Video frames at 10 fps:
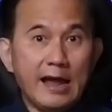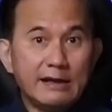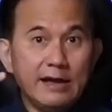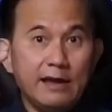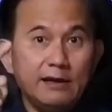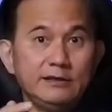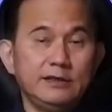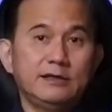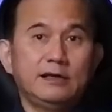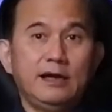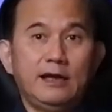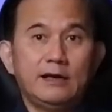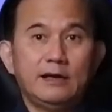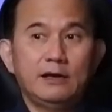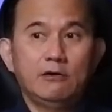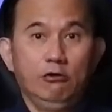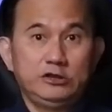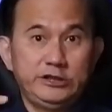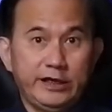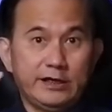Gagal ini negara,
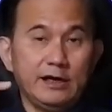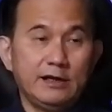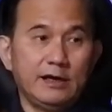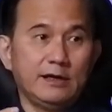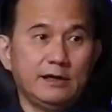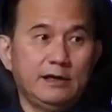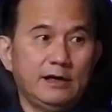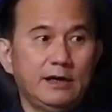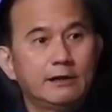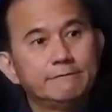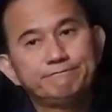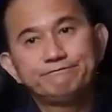OJK gagal.